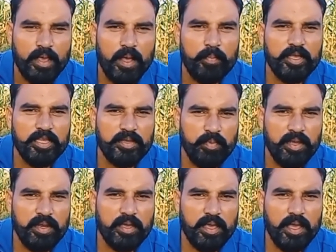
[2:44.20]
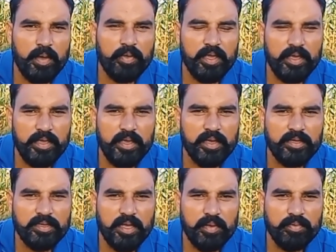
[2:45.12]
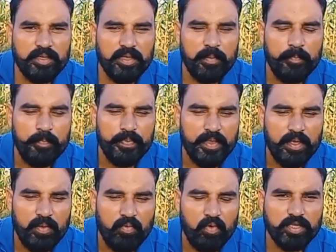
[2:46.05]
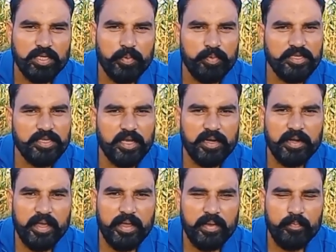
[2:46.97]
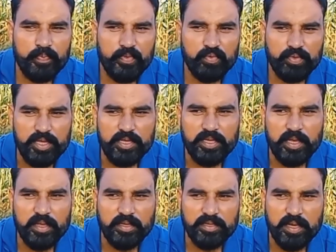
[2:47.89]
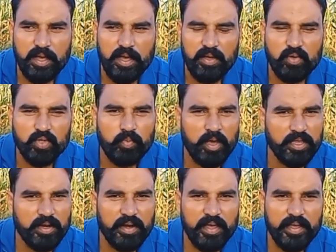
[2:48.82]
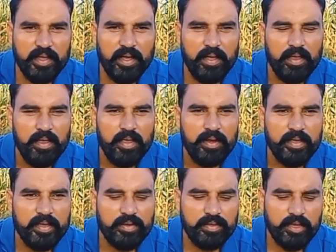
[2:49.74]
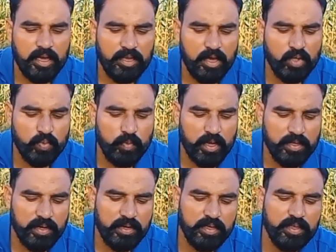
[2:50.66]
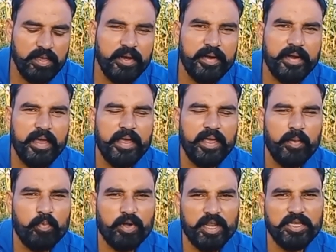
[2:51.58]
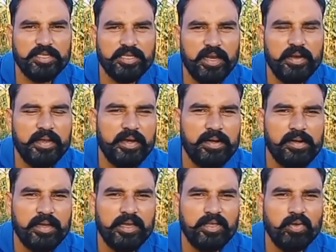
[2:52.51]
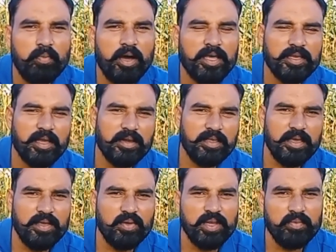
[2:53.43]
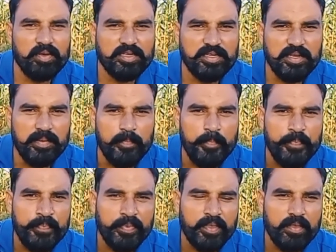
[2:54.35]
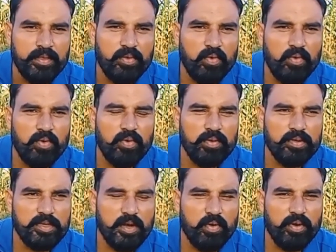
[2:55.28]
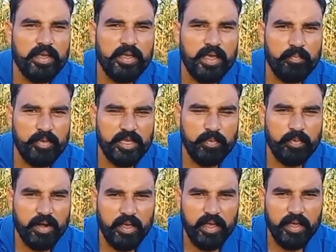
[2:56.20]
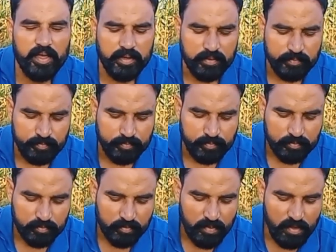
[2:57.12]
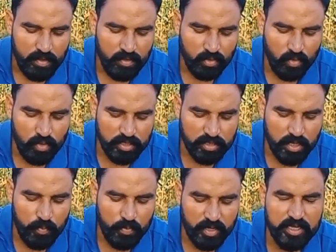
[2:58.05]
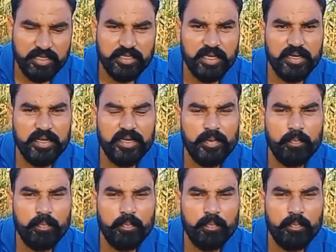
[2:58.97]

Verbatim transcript: आपकी ज़मीन के आपके एरिया के हिसाब से वो सफिशियंट है उसी से अच्छा उत्पादन आएगा लेकिन ज़्यादा उत्पादन यदि लेना है या पोटेंशियल ईल्ड की जो बात करती है यूनिवर्सिटी जो जिन्होंने यह बीज बनाया है तो इसका पोटेंशियल ईल्ड